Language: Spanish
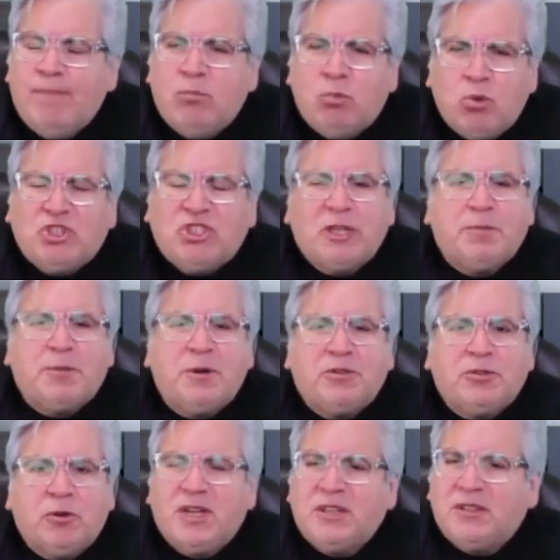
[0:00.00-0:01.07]
muchas
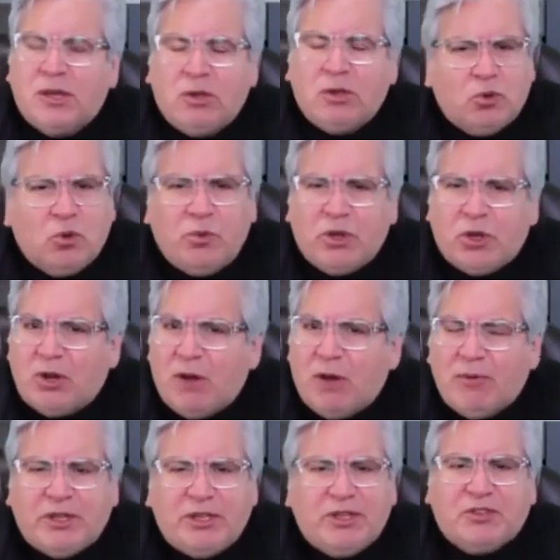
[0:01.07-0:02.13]
personas que no tuvieron la
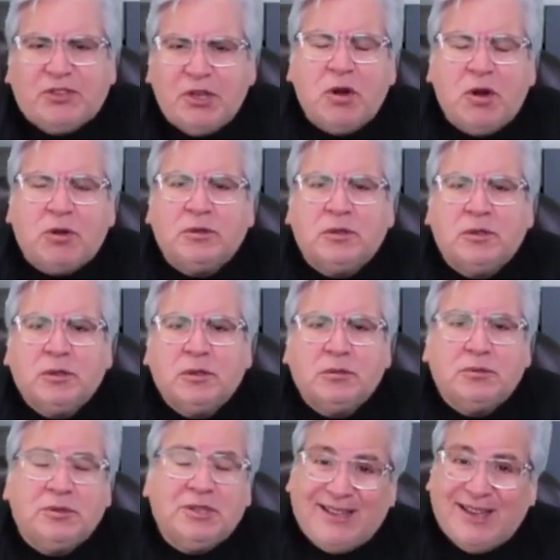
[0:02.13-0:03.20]
bendición
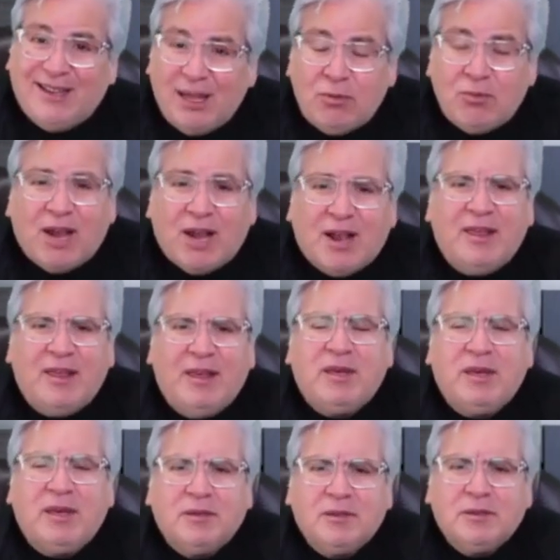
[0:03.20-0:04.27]
de tener una
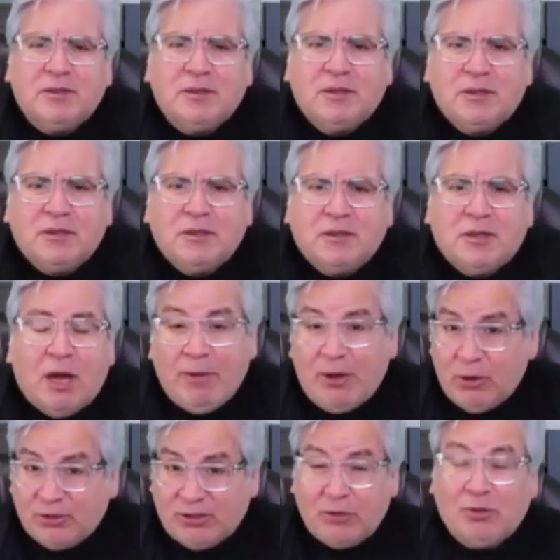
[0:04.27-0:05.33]
academia. A
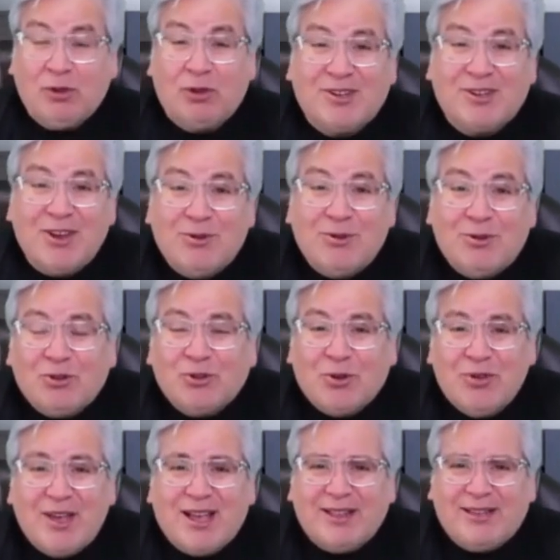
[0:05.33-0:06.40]
menos eso es lo que
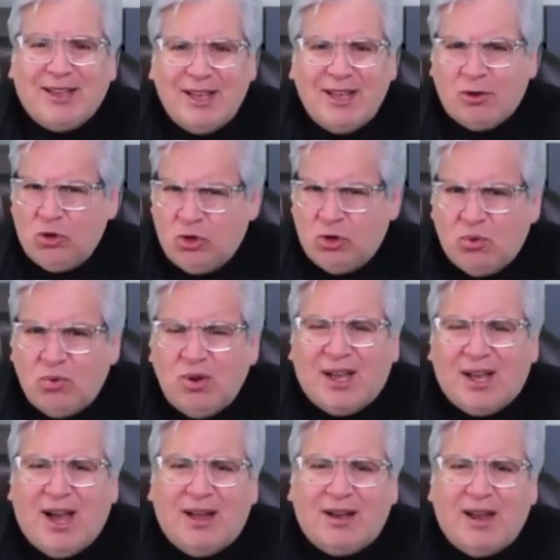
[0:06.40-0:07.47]
conozco de Catherine.
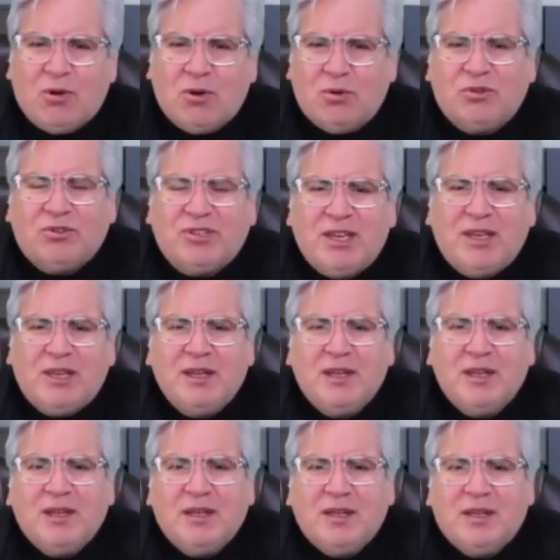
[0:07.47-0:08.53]
Nunca la
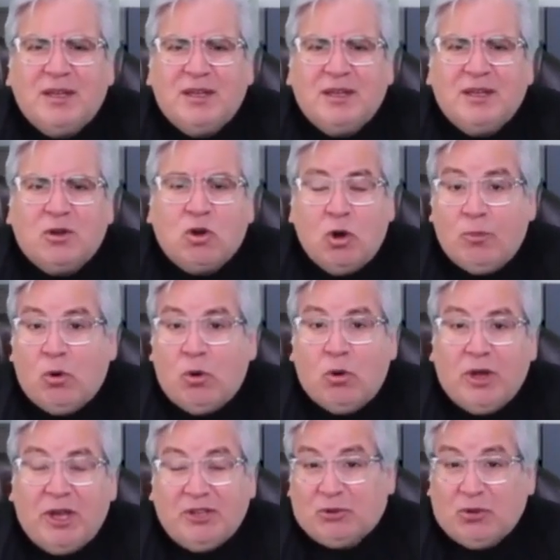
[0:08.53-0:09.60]
conocí
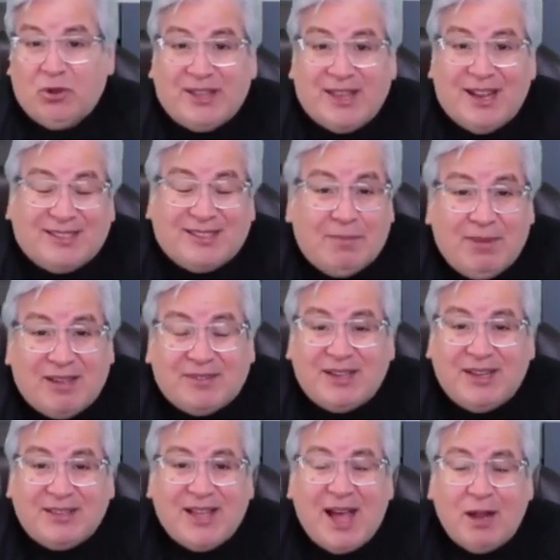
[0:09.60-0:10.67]
como estoy en el
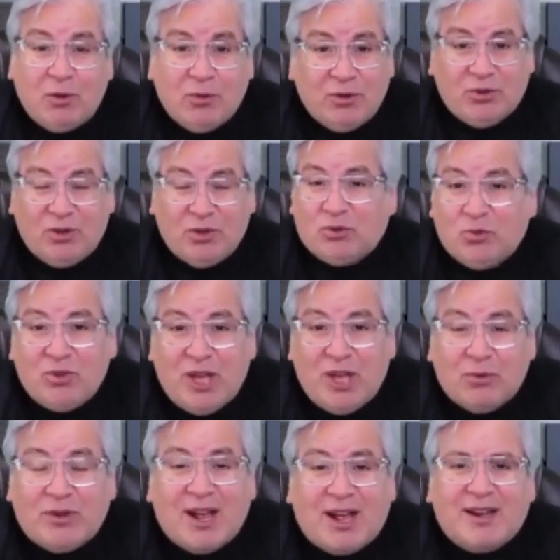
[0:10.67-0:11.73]
semestre tal o estoy
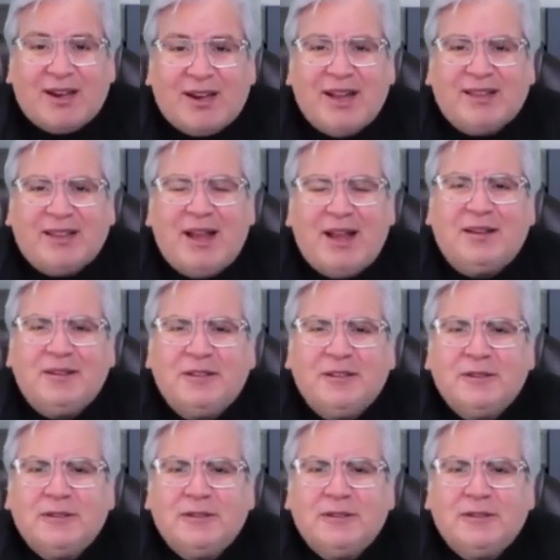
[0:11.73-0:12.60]
estudiando una carrera tal.